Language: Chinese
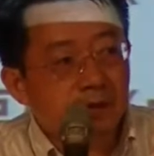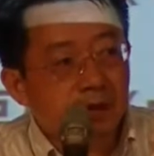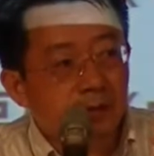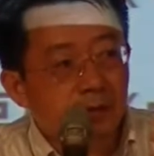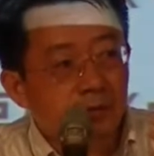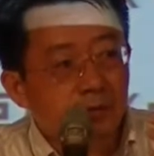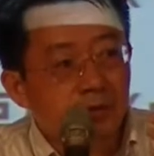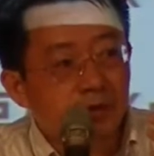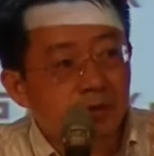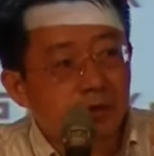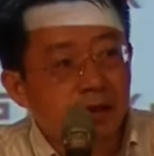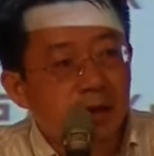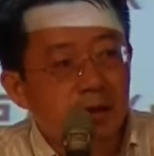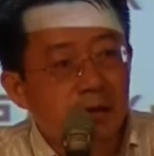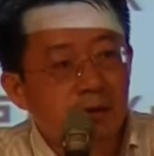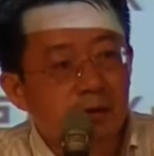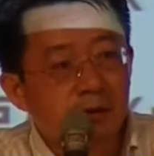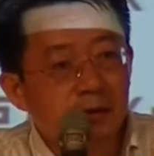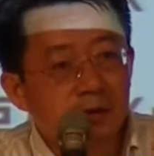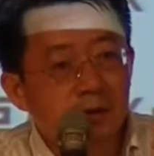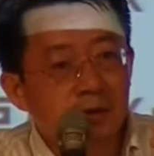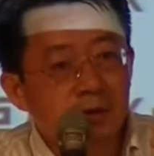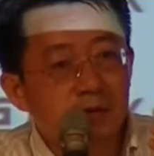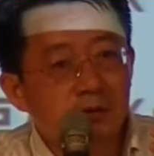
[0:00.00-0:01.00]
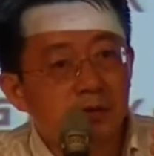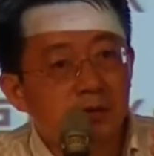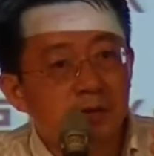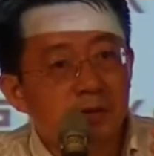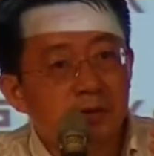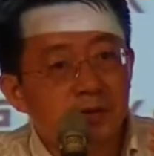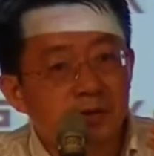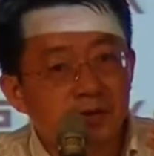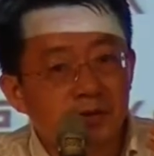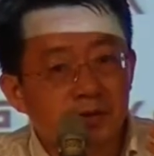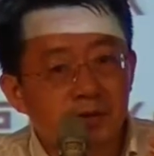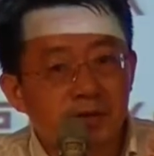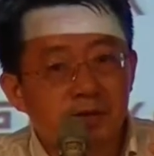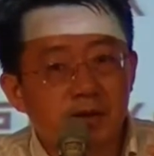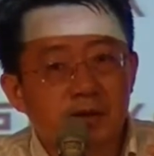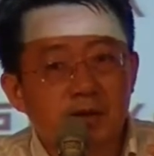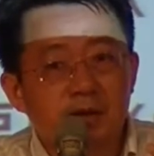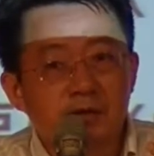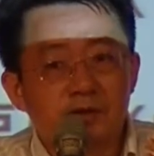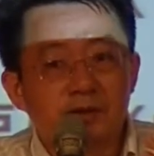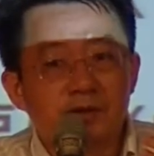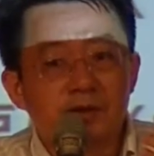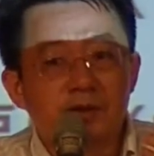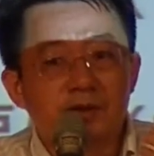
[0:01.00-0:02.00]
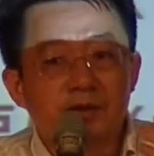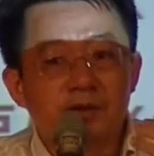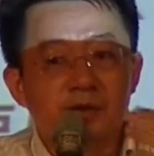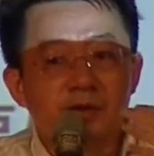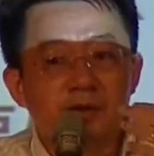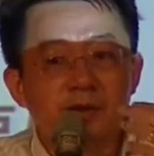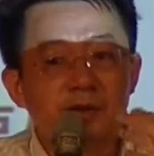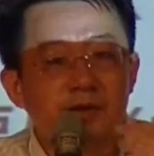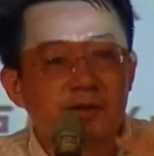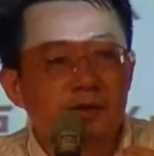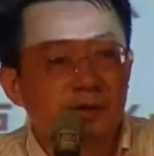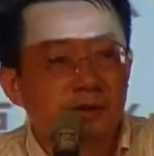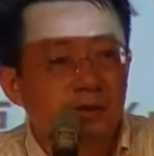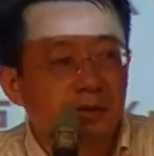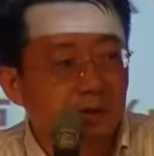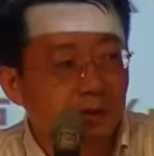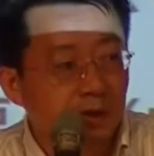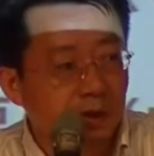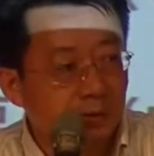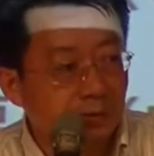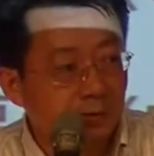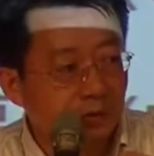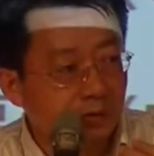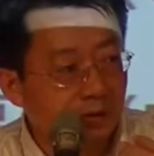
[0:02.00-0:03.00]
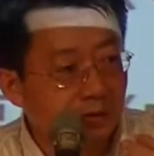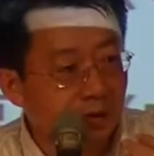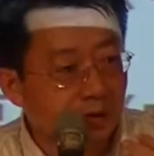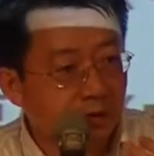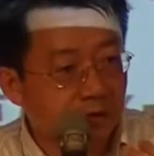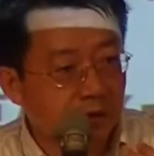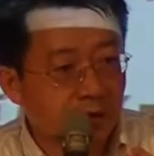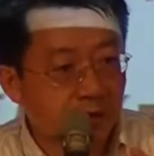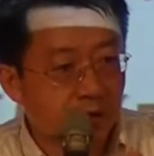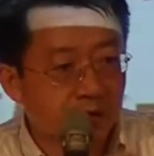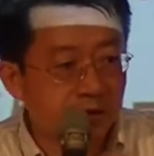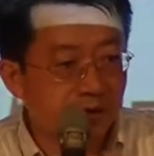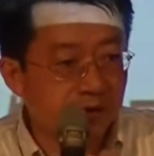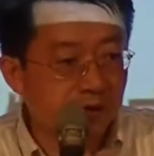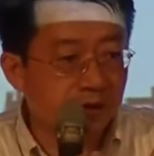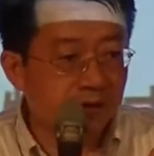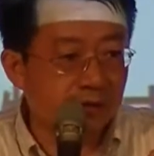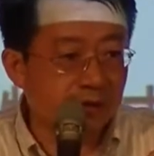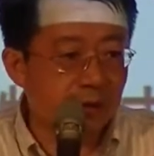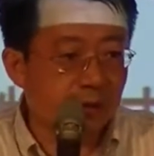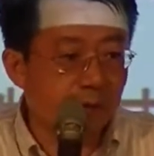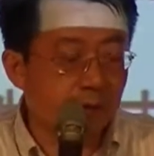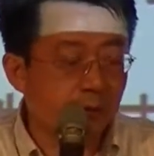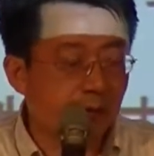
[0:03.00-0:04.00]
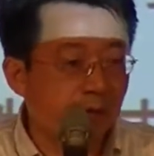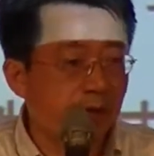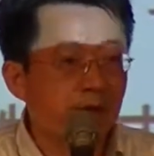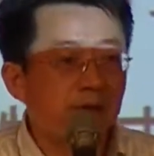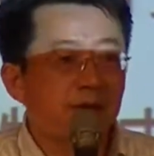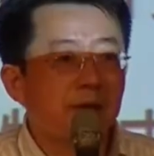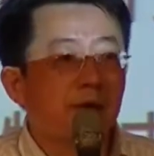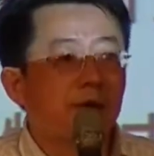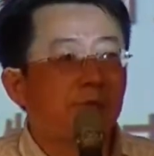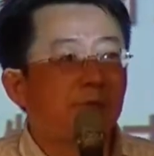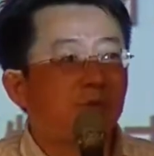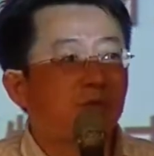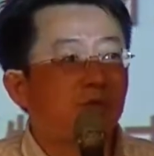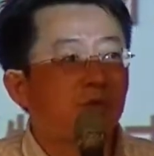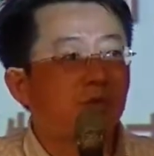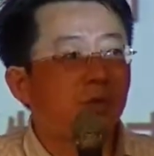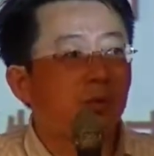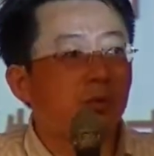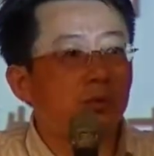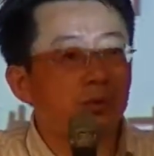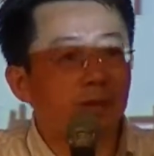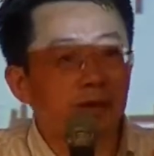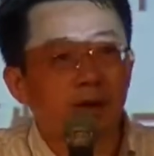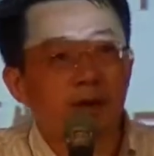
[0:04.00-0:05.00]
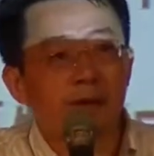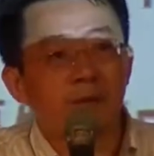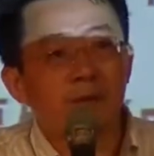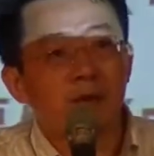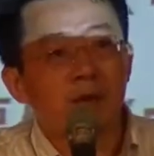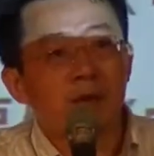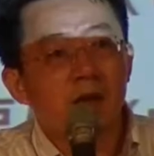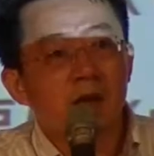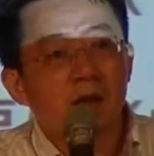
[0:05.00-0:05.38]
在所架构的人权的思考，其实一直延续到台湾现在非常重要。